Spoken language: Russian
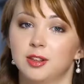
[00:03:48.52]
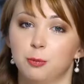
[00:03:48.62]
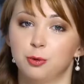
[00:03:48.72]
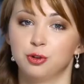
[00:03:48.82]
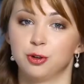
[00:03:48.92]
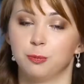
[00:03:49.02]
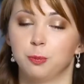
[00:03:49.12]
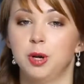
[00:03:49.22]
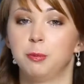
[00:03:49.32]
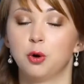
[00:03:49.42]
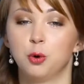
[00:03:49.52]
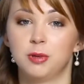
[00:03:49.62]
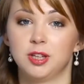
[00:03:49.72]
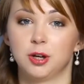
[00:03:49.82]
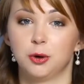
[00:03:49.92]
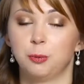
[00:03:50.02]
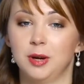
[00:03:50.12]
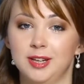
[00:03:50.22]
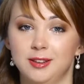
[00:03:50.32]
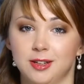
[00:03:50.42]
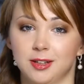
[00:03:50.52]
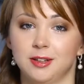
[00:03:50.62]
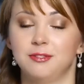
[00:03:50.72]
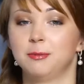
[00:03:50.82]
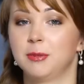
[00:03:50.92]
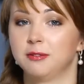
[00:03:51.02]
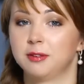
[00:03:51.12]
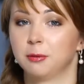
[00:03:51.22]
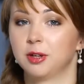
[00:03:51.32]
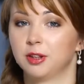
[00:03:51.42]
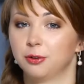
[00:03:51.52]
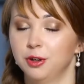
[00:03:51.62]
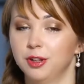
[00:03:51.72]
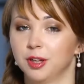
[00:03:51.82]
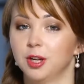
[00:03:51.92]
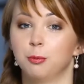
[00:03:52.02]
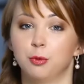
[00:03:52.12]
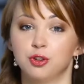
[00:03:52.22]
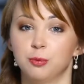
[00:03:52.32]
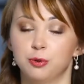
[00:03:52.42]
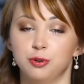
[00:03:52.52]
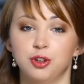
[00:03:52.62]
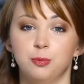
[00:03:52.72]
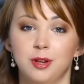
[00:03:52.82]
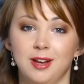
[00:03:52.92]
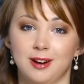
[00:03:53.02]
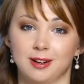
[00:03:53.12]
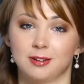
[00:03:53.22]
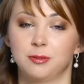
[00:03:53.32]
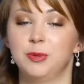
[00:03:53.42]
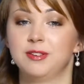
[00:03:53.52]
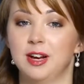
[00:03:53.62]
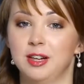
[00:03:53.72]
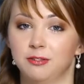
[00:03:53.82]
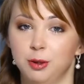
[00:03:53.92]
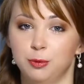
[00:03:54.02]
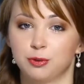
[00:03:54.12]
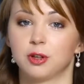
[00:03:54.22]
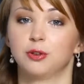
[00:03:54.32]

К тому же, при покупке такой палитры в 17-м каталоге можно получить подарок – специальный выпуск